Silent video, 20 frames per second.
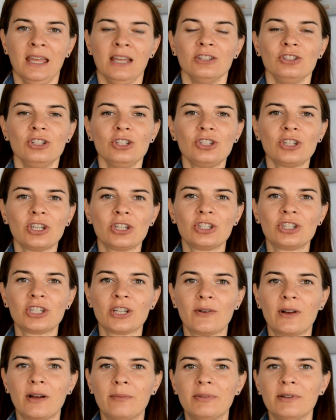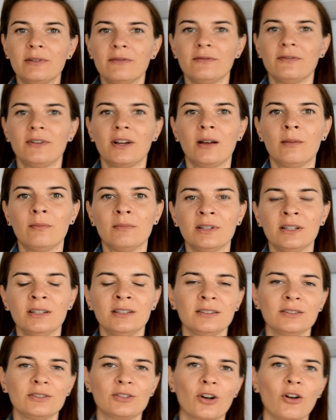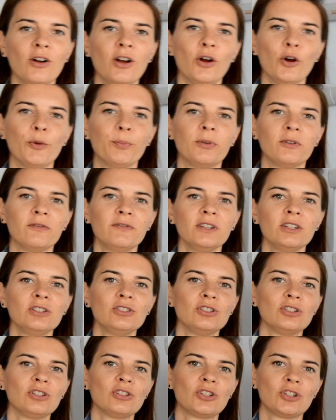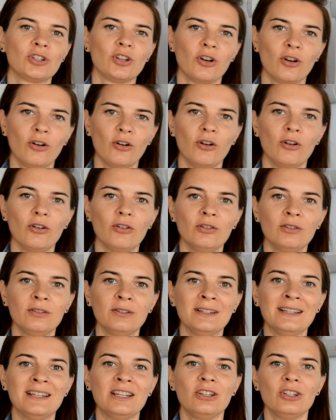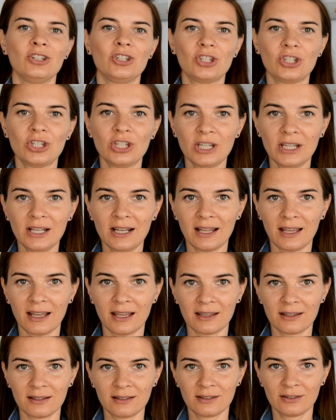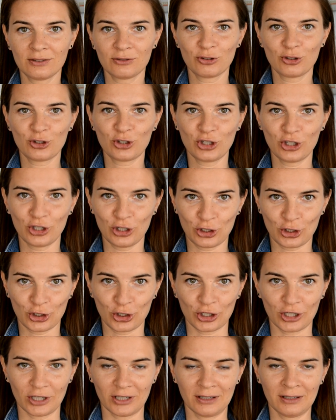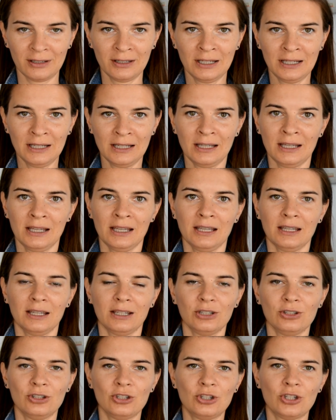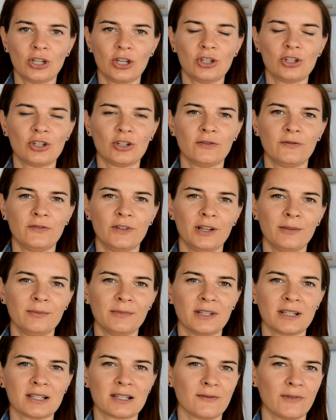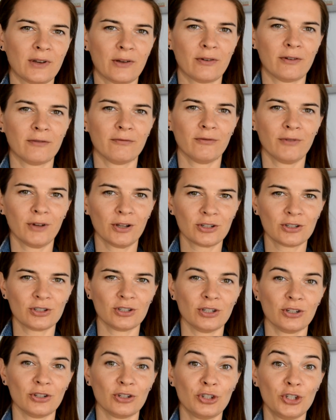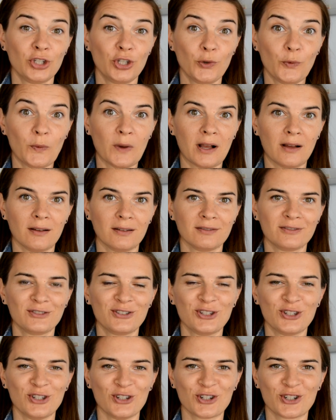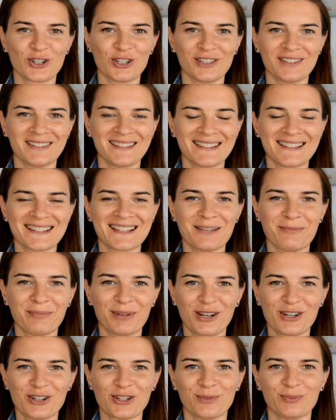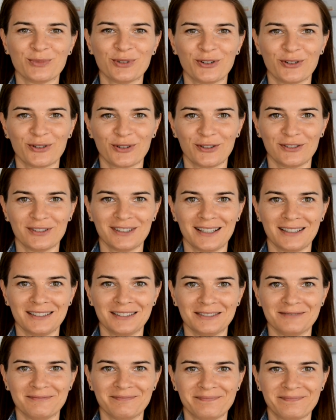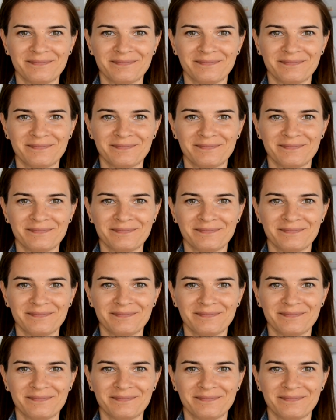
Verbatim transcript: Dzisiaj chciałabym Wam trochę opowiedzieć o sile ciszy. I dzisiejszy film nazwałam właśnie Siła ciszy. Zapraszam do oglądania.